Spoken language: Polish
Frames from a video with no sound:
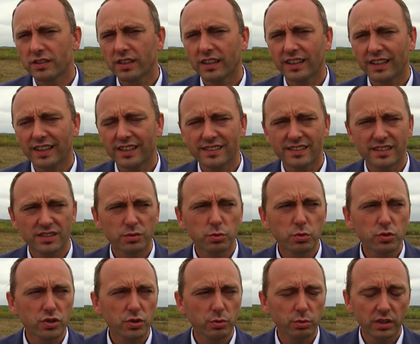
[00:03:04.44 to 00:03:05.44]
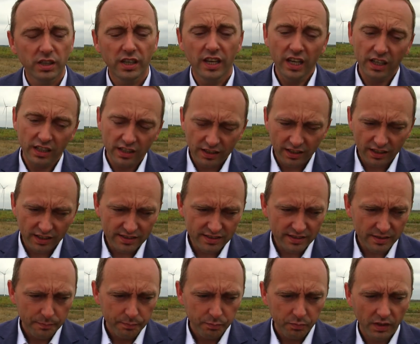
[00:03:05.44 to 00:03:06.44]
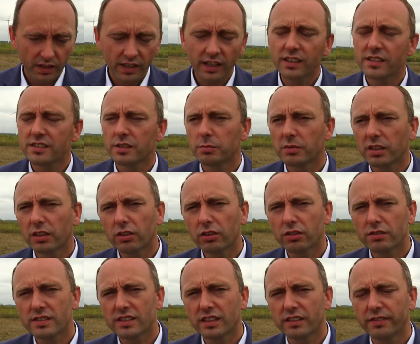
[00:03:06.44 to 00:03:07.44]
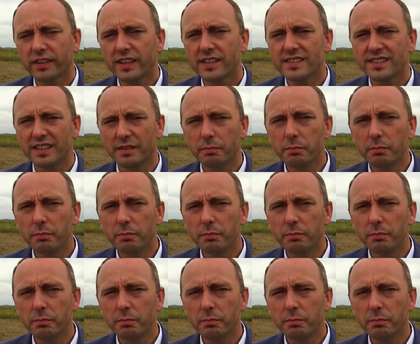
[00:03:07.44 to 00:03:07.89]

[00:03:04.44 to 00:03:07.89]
deklaracje złożyły i teraz jakie są tego konsekwencje?